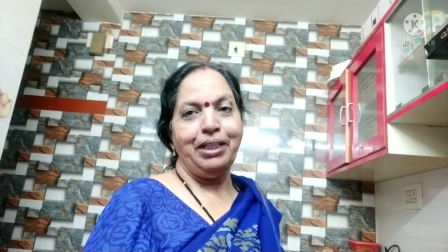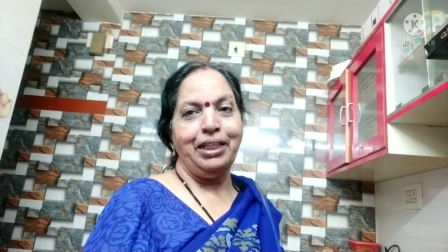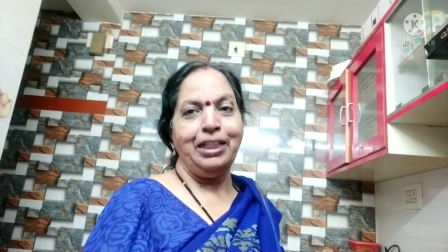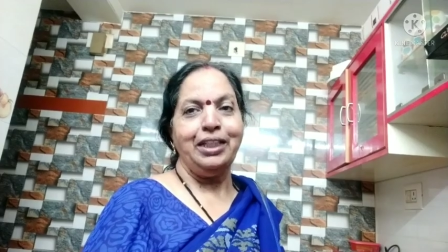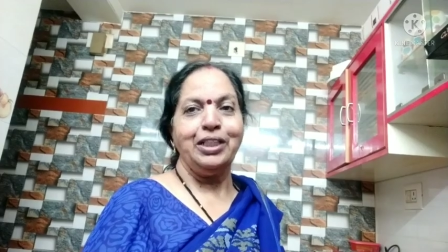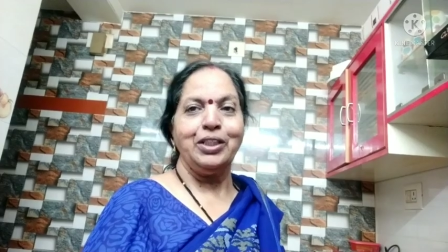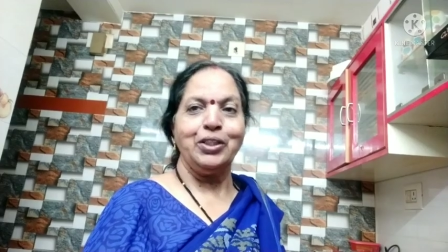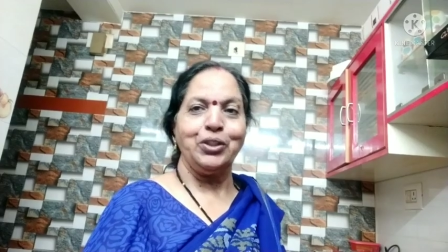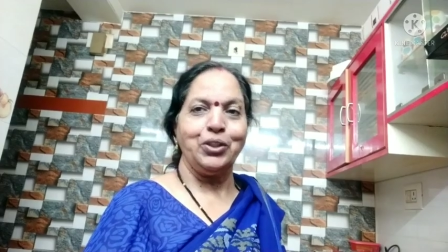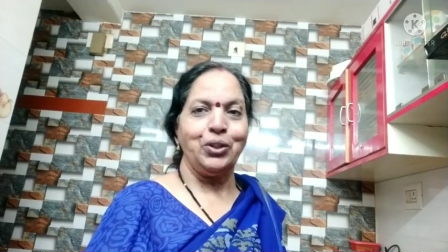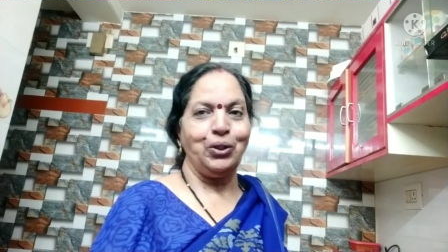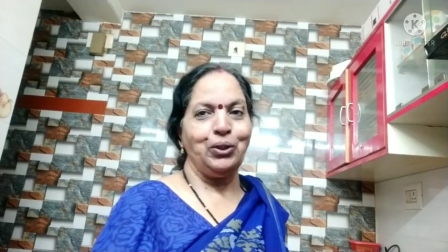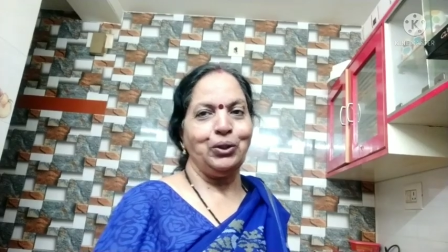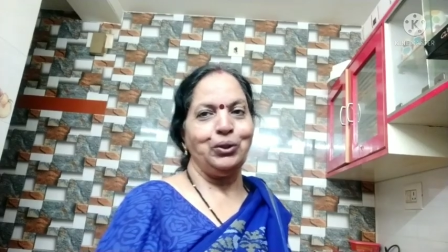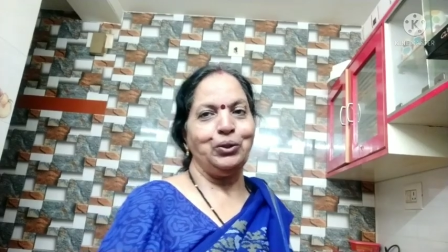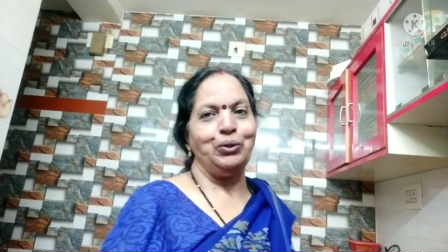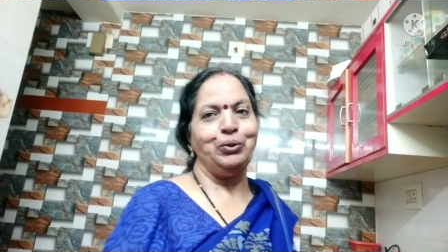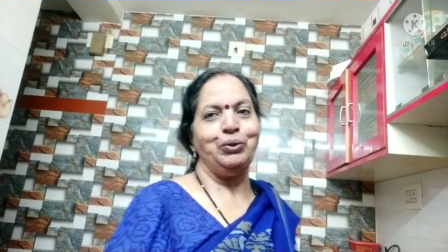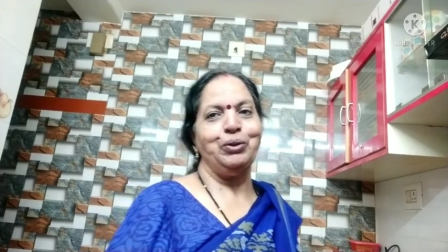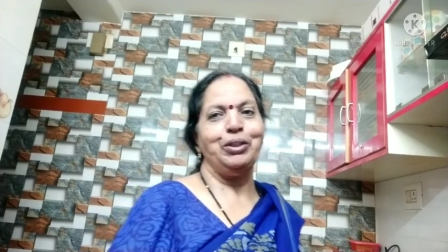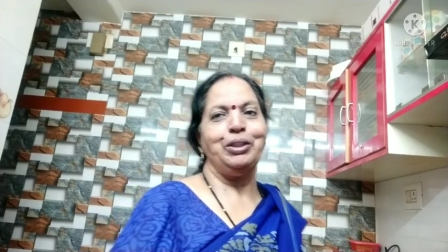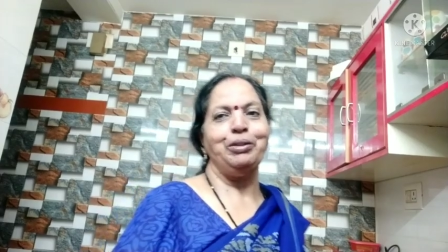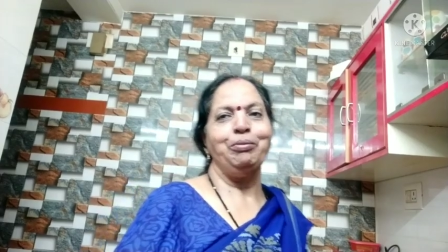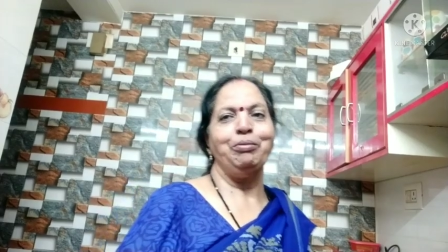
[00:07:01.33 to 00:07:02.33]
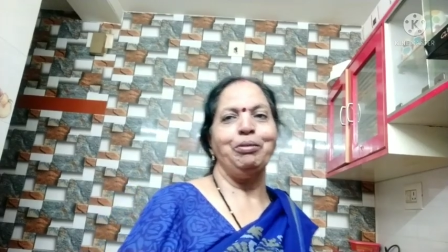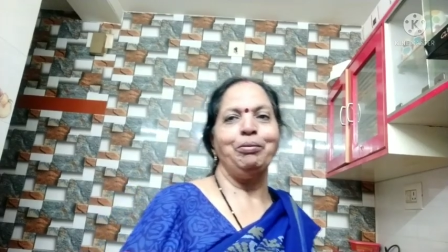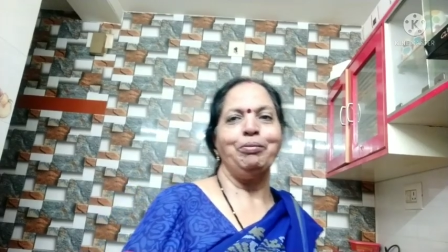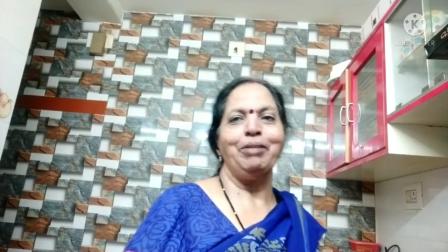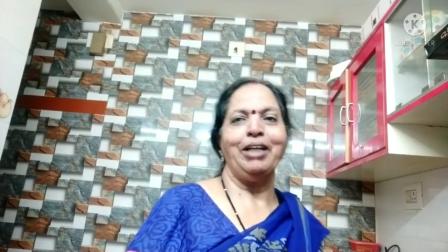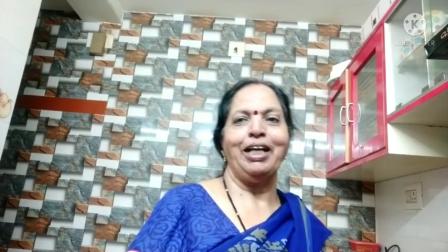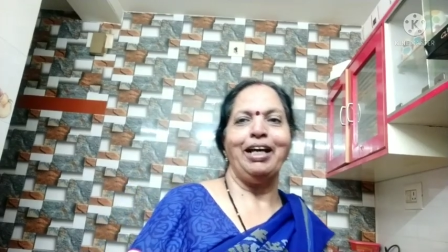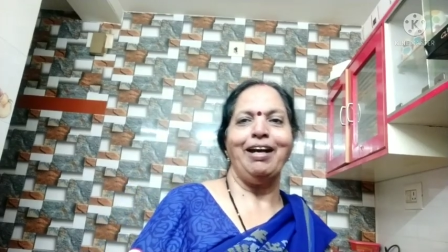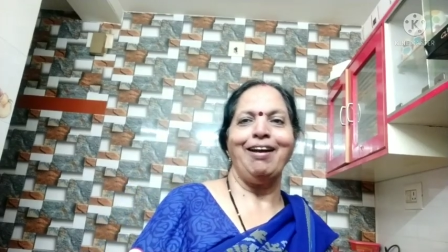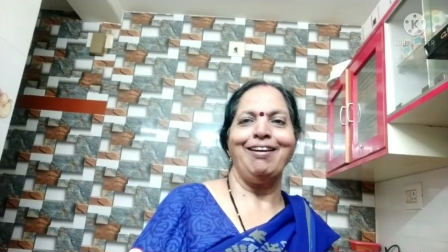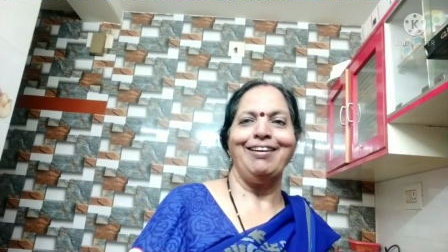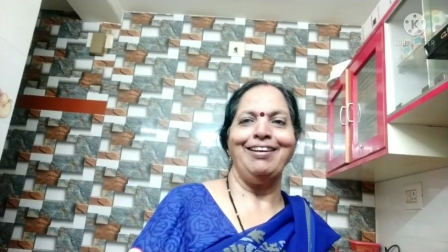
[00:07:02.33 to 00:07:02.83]
में छोंक दूंगी मैं
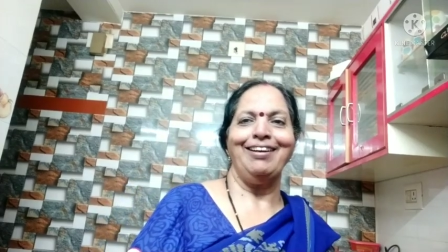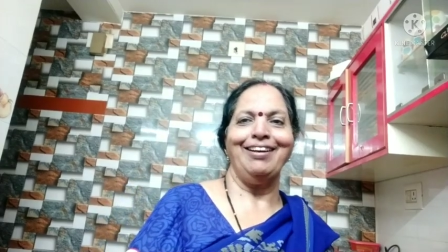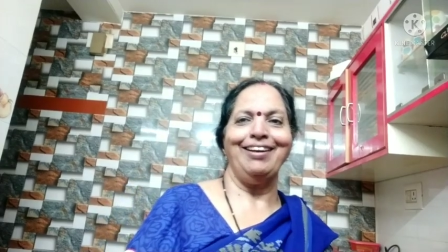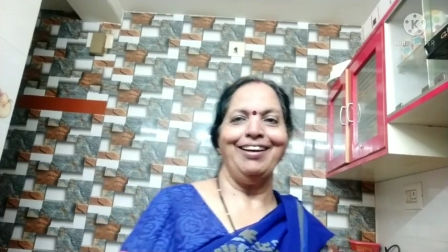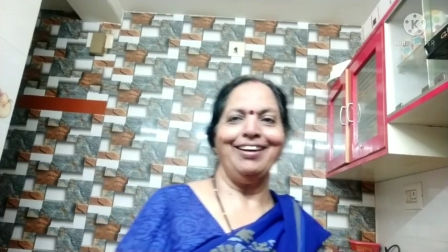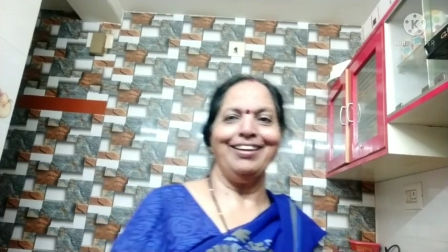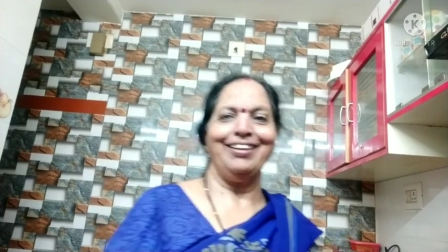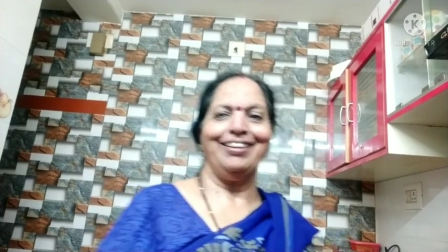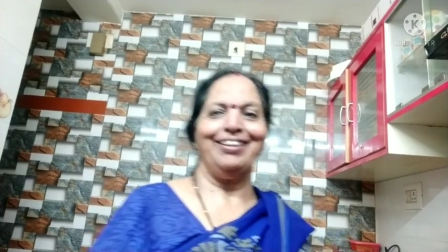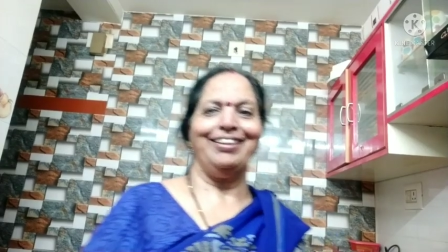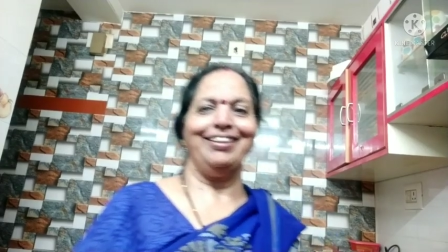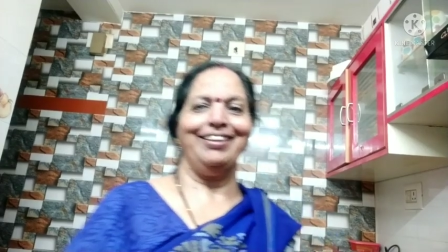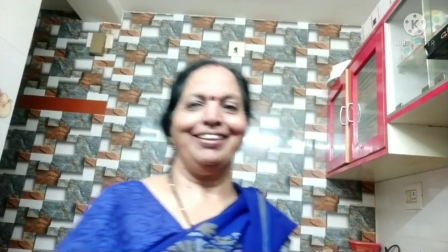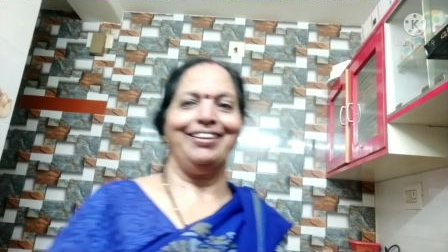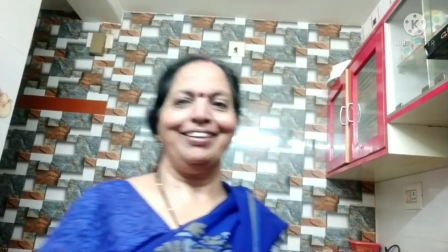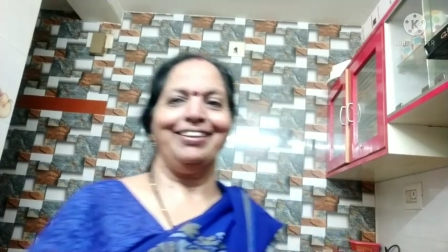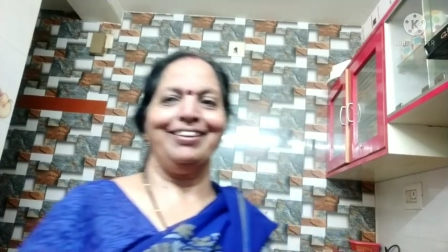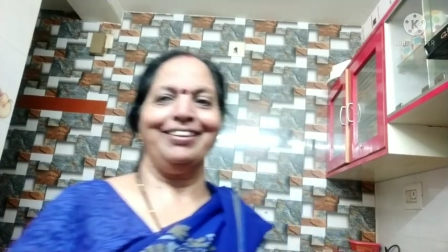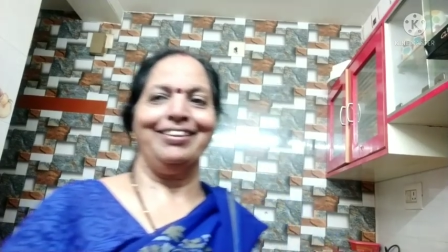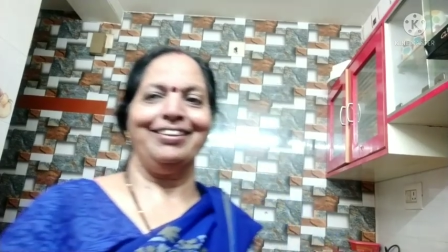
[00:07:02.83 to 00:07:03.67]
बाजार लगा के